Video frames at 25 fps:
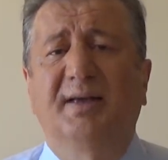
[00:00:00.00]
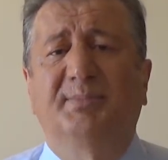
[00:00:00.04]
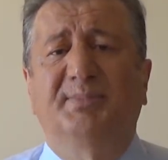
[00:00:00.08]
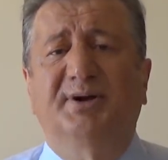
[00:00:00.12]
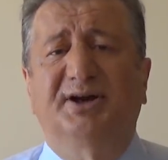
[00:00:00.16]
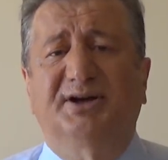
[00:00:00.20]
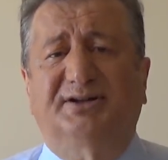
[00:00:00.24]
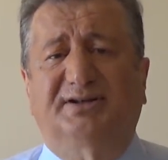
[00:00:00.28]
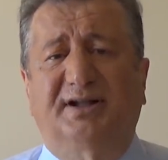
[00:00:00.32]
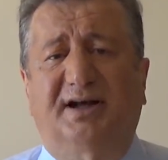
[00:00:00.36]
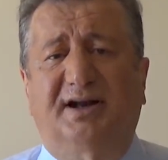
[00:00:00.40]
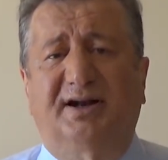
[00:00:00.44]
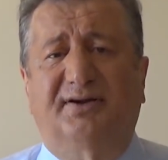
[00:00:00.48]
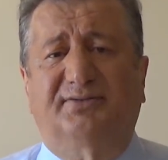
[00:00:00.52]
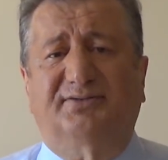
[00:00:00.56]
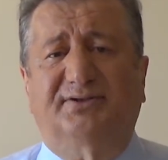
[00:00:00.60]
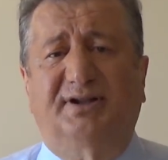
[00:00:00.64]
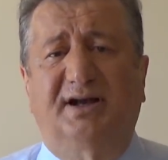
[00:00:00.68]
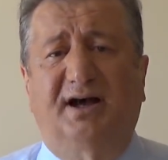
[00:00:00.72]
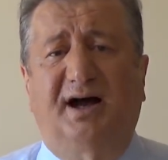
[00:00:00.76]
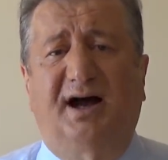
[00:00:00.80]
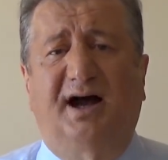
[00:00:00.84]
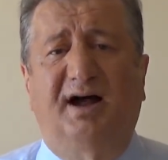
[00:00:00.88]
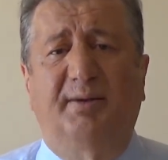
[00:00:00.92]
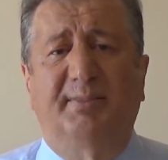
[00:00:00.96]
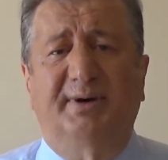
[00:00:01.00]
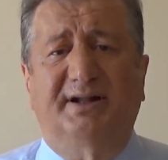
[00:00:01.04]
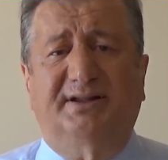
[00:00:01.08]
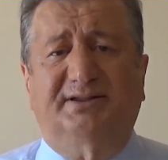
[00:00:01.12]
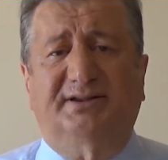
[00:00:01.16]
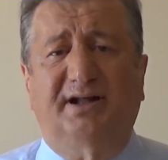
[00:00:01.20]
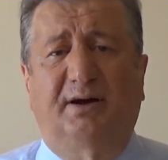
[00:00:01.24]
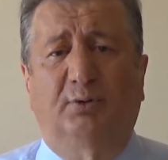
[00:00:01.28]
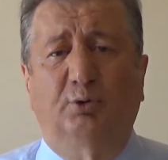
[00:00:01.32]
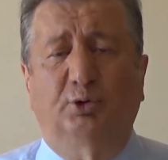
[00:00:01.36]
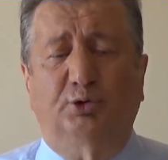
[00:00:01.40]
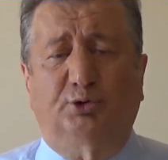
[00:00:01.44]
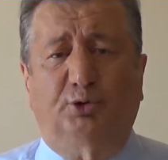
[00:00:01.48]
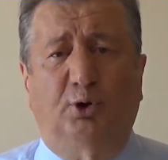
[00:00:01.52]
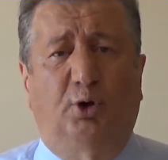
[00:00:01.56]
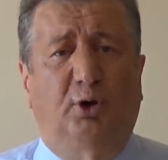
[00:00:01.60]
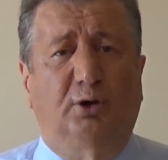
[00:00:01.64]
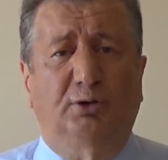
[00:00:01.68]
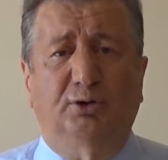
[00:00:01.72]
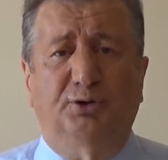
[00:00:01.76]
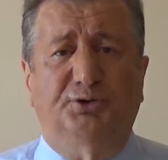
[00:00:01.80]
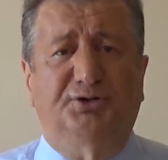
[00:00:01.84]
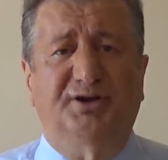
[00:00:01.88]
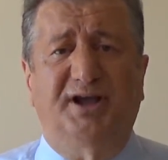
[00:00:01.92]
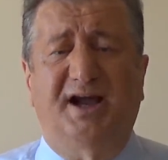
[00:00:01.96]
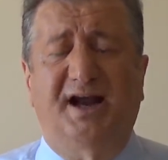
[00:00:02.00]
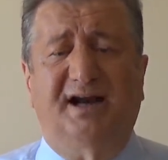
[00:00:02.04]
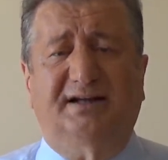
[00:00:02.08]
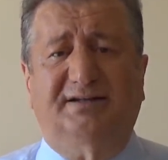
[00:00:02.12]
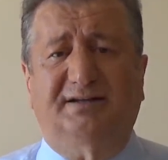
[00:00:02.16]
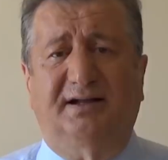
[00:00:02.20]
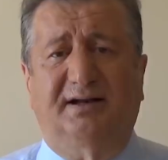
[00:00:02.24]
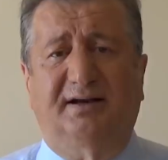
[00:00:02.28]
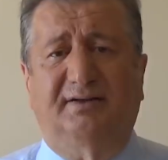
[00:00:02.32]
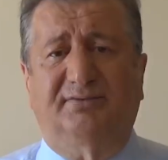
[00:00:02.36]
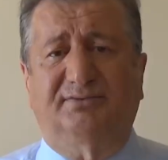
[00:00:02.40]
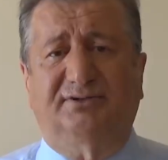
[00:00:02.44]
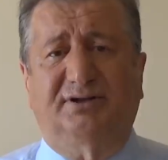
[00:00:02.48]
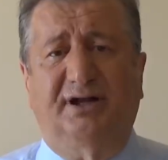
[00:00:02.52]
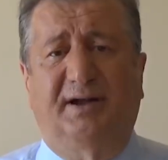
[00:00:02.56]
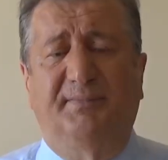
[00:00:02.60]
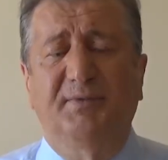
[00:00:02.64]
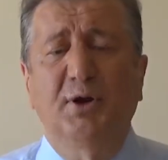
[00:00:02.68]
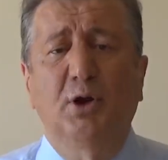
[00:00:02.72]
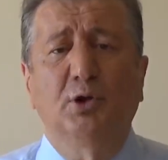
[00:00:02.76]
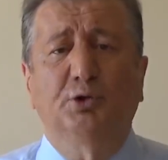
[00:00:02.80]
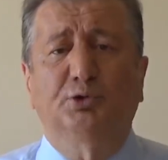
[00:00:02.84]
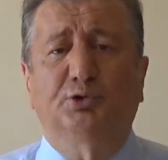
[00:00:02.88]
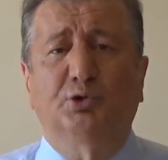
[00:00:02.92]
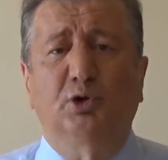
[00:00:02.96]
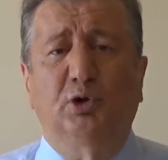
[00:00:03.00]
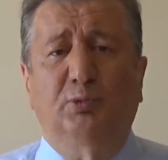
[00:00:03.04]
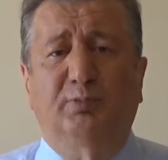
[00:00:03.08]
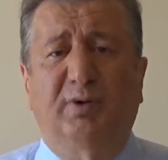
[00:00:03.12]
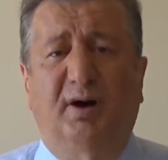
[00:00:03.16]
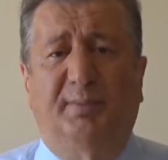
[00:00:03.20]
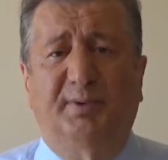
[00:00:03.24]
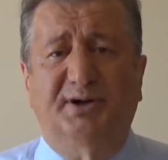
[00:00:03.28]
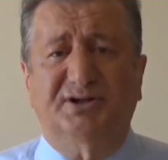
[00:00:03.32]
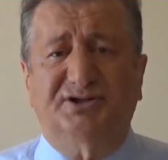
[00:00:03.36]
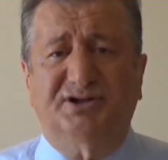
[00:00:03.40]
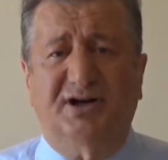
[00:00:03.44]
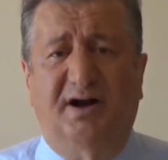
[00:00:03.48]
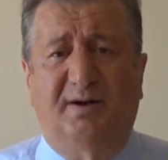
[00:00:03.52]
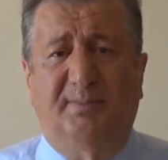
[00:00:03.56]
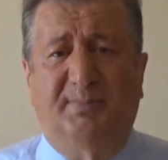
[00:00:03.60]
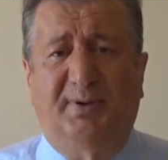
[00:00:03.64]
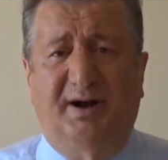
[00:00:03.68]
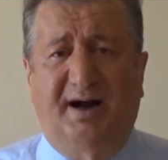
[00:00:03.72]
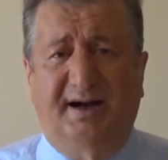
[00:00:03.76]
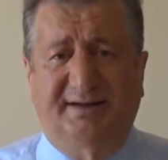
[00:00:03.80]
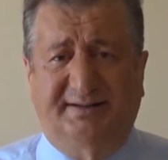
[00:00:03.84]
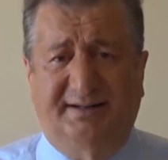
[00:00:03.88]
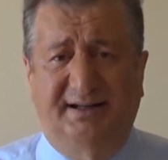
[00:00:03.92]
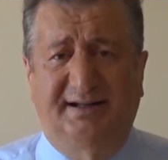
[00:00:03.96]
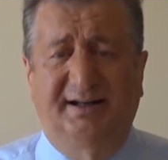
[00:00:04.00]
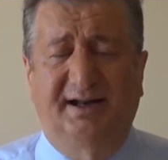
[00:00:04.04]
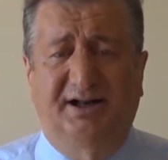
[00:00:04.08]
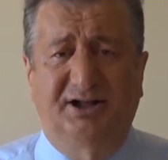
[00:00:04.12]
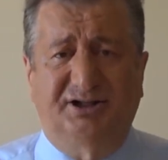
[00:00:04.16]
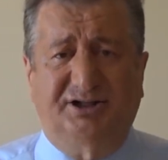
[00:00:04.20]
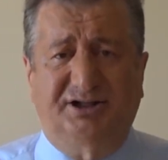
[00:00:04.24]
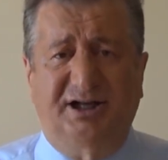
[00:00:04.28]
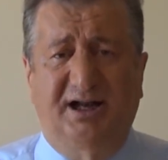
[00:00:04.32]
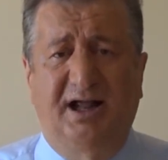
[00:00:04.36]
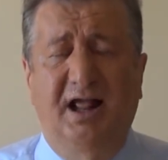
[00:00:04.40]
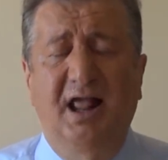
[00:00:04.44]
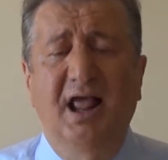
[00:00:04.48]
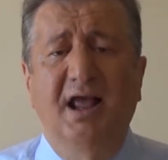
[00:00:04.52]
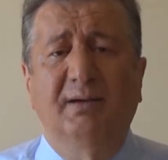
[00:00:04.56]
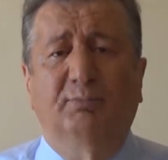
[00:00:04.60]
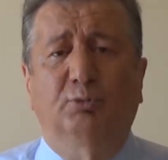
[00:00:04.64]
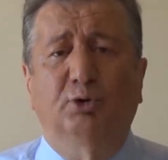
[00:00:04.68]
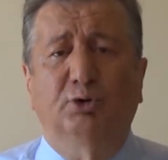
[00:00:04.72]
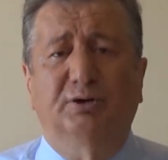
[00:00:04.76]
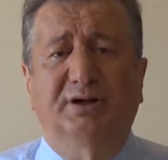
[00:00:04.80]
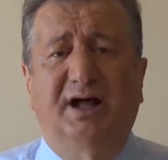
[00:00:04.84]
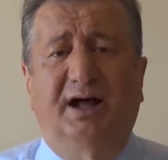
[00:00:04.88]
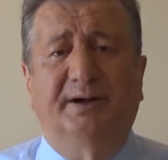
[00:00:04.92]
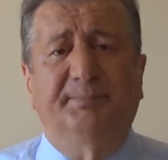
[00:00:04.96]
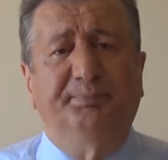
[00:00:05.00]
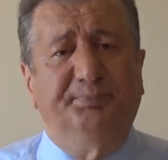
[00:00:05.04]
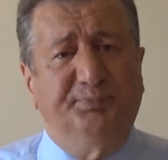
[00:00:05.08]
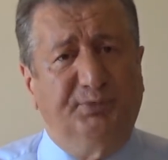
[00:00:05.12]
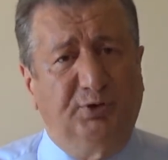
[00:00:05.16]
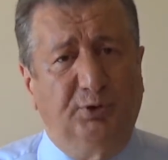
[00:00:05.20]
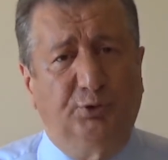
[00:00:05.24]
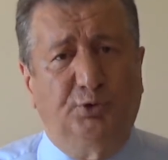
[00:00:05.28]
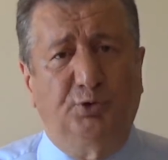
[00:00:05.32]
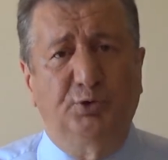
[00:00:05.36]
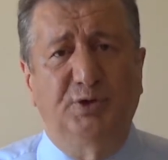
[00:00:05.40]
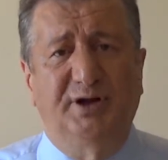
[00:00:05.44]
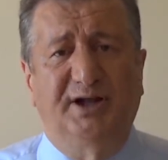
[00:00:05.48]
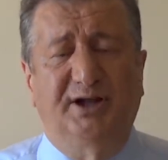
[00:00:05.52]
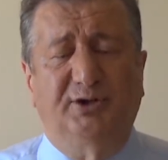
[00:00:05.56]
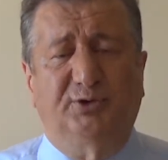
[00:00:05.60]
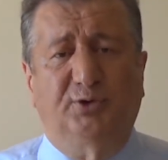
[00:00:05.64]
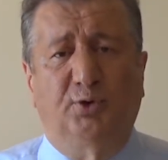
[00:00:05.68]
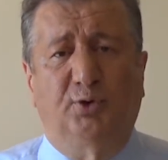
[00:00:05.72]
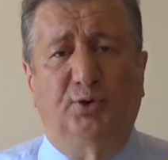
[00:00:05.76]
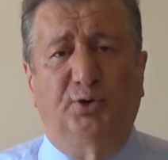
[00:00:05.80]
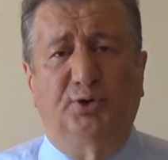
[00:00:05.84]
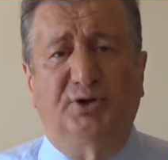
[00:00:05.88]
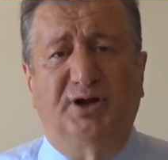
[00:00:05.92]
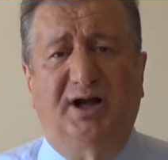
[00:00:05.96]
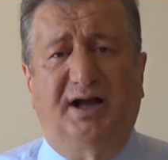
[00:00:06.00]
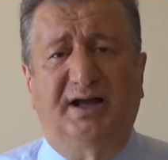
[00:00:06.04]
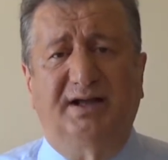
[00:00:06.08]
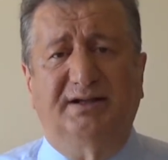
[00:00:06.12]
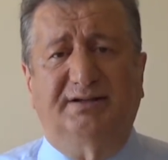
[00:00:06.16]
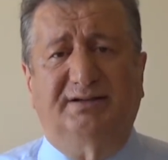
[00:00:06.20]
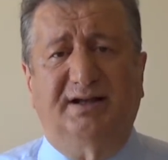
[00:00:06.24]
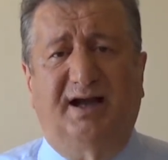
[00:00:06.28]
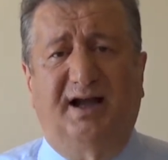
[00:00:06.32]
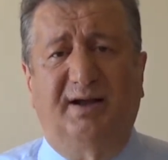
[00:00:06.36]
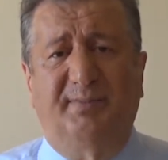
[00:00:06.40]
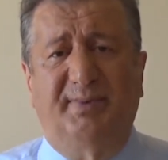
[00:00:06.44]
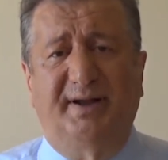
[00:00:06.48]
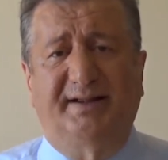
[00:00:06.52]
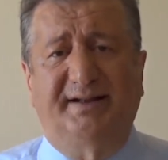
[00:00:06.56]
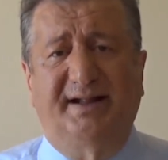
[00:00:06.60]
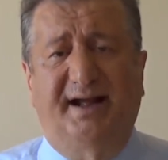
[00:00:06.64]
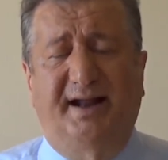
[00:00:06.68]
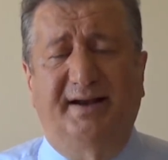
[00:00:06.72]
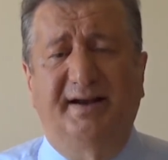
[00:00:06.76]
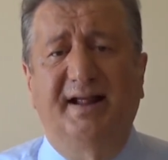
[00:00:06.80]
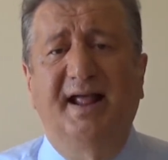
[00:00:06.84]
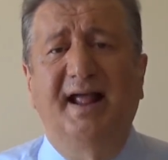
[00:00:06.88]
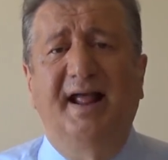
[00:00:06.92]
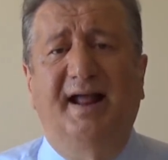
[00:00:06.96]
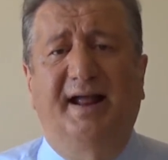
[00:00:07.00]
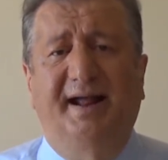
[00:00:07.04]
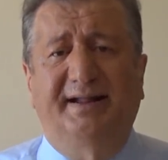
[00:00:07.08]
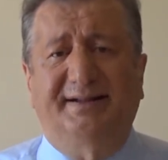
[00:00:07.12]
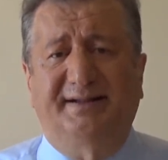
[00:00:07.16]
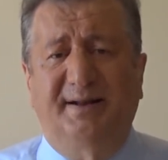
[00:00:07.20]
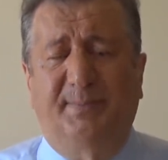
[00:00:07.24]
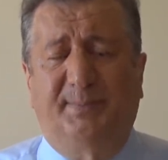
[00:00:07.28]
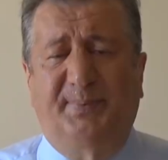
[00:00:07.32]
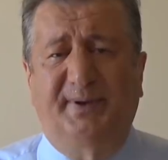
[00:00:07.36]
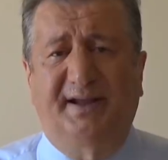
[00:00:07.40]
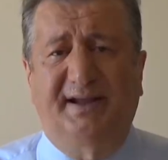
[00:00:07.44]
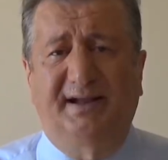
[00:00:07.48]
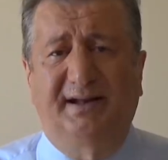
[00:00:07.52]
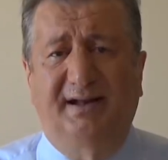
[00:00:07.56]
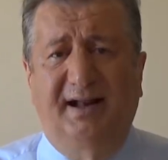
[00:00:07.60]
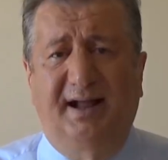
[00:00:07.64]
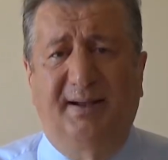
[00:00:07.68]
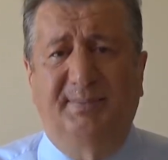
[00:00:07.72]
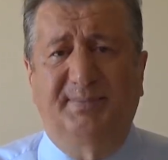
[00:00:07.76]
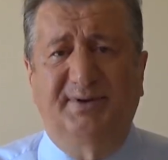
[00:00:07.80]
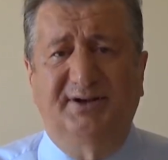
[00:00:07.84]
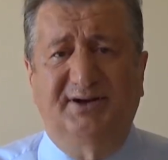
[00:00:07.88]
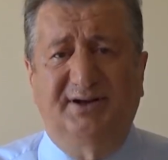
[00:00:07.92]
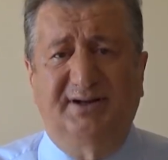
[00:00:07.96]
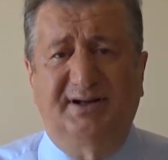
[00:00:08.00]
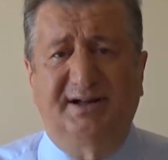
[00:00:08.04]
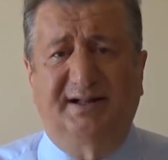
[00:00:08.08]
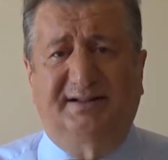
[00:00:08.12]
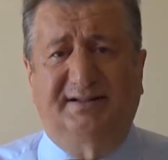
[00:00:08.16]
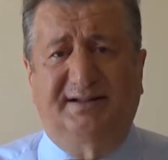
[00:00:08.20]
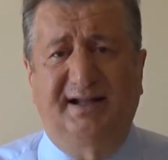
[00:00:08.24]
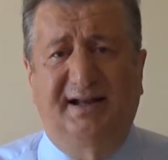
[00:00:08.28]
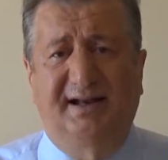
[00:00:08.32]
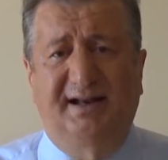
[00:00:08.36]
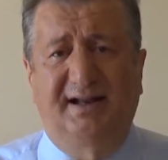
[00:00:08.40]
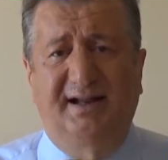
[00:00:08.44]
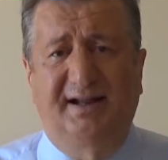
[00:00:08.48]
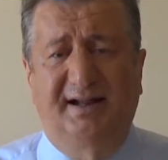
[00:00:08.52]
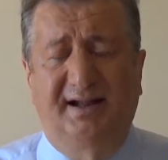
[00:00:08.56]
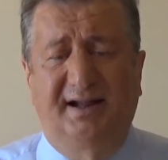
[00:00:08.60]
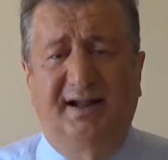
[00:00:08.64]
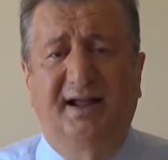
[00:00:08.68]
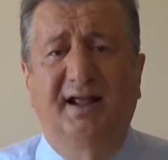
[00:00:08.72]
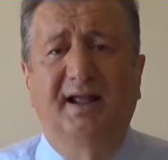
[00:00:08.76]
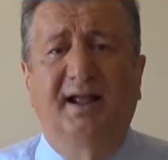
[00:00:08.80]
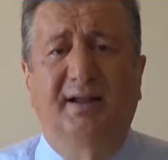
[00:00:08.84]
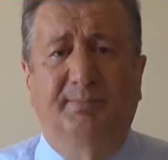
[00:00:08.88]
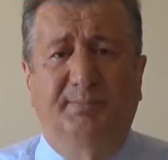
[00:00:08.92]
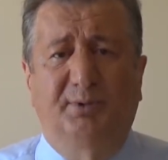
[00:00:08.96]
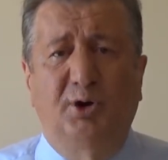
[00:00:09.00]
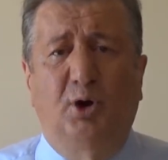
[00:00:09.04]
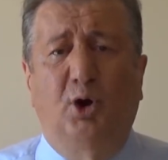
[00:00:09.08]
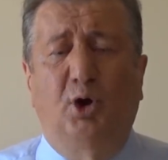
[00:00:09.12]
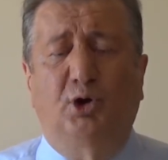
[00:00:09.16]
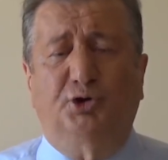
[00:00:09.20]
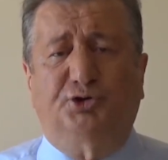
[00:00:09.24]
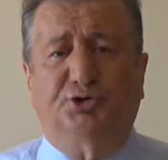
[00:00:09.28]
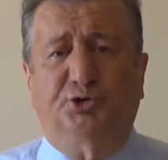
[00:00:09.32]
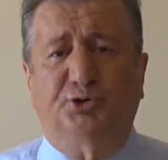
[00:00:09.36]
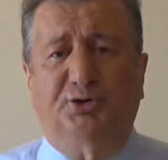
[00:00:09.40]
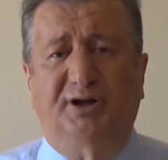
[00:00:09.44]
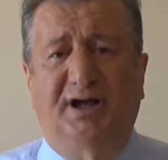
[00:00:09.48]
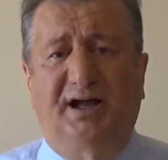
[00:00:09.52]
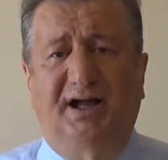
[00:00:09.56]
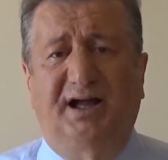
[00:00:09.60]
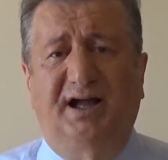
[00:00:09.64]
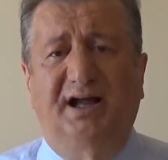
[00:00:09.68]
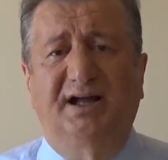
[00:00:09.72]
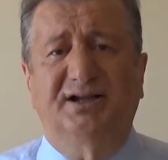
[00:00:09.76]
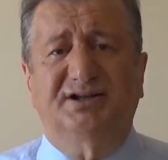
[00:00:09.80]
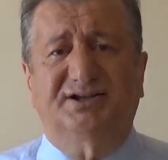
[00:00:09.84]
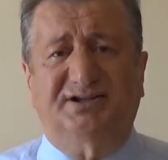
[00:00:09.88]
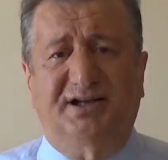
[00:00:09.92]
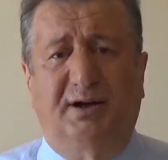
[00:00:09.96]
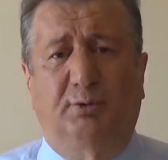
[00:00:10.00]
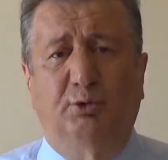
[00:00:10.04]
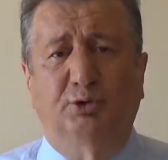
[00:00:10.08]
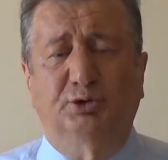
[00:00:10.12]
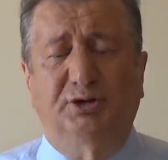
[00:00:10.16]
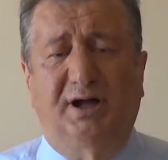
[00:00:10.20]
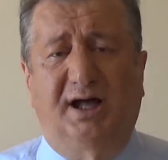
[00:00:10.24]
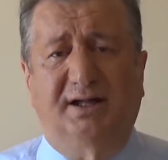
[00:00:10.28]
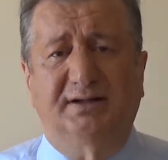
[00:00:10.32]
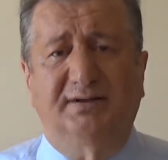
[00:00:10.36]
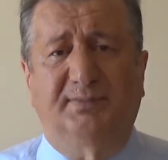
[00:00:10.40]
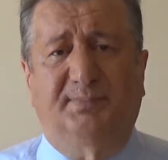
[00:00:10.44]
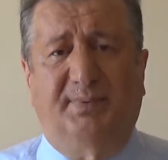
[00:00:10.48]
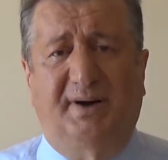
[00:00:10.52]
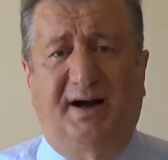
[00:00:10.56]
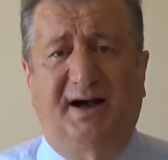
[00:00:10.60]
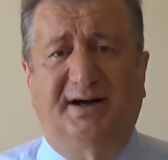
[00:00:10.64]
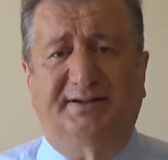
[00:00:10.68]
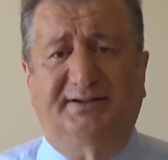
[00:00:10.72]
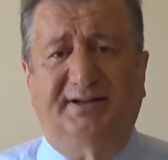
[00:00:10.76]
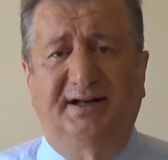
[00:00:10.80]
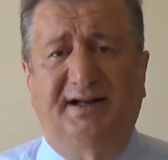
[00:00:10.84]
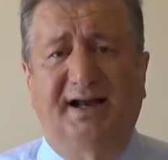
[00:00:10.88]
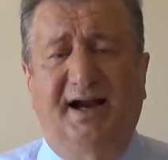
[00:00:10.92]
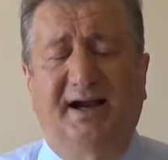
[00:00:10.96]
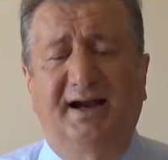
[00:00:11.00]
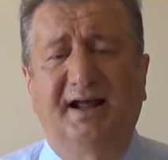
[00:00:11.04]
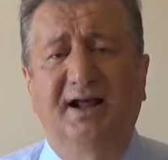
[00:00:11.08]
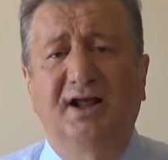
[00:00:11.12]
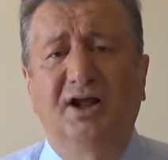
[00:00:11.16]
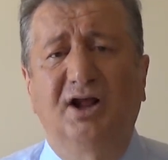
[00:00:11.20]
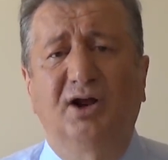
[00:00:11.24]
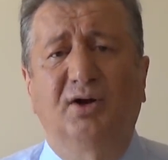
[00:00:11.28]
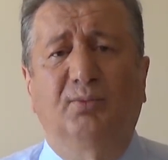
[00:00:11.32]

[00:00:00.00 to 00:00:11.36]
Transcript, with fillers: Bir tarafta Ahmet Davutoğlu, diğer tarafta Gül Babacan partileri ki bunlar Güneydoğu'ya hitap eden HDP ile birlikteliği bir ölçüde savunan partiler.